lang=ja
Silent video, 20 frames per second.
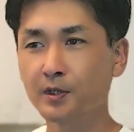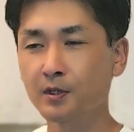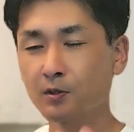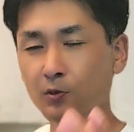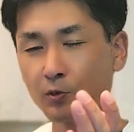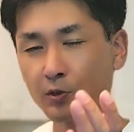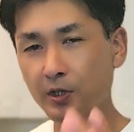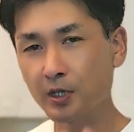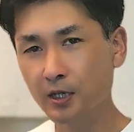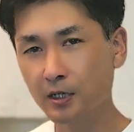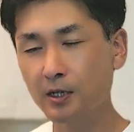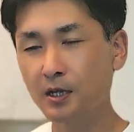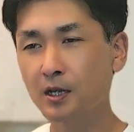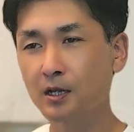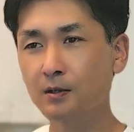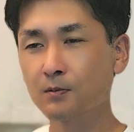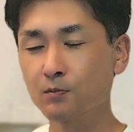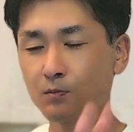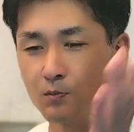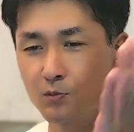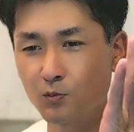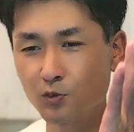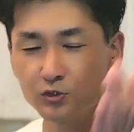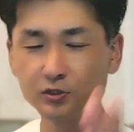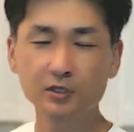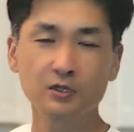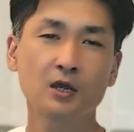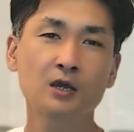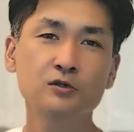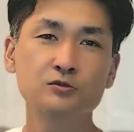これから
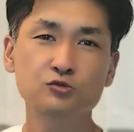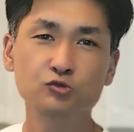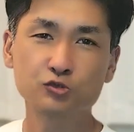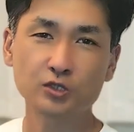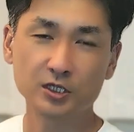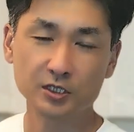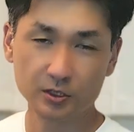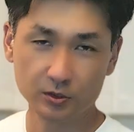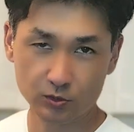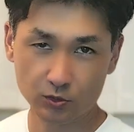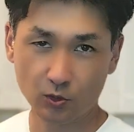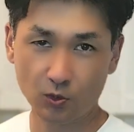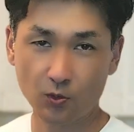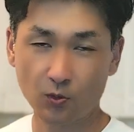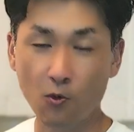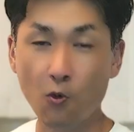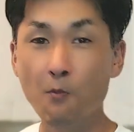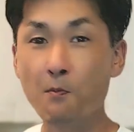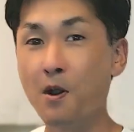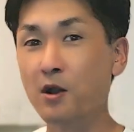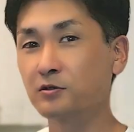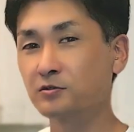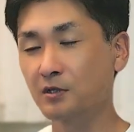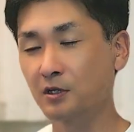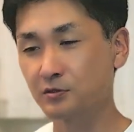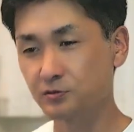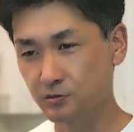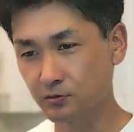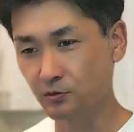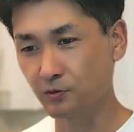モデルハウスを建てると
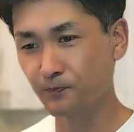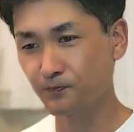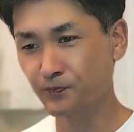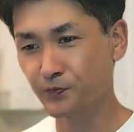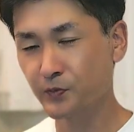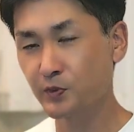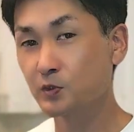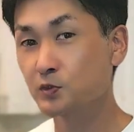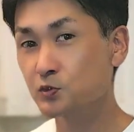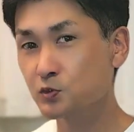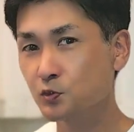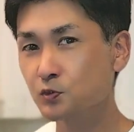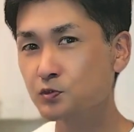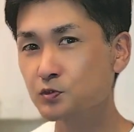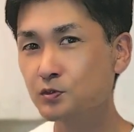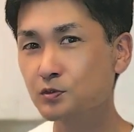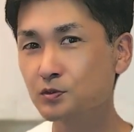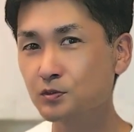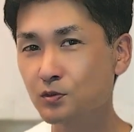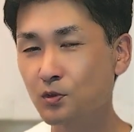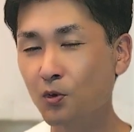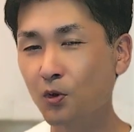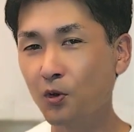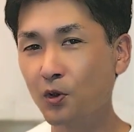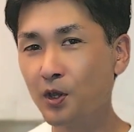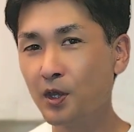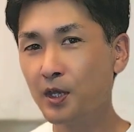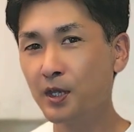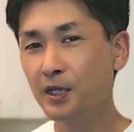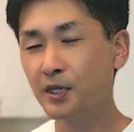コンパクトハウスのそうすると